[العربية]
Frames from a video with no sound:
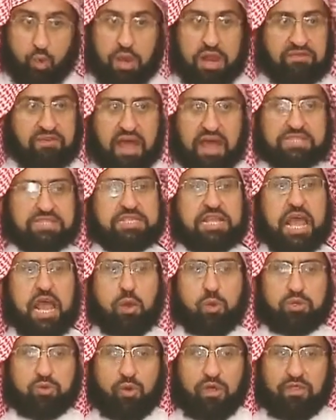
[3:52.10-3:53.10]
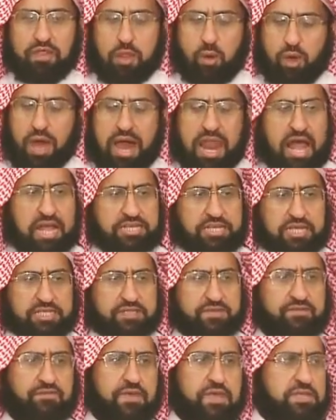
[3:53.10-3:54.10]
ولا في الأصل لو لو قالها
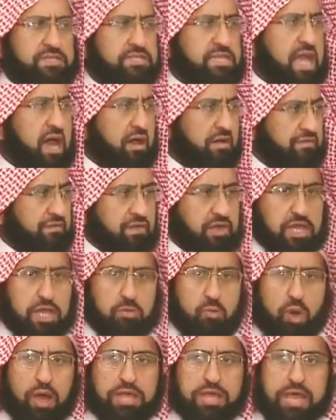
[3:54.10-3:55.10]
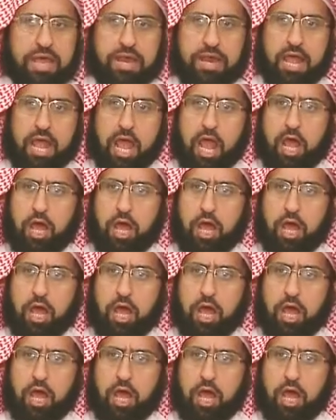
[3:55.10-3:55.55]
شخص في سياق فقهي معين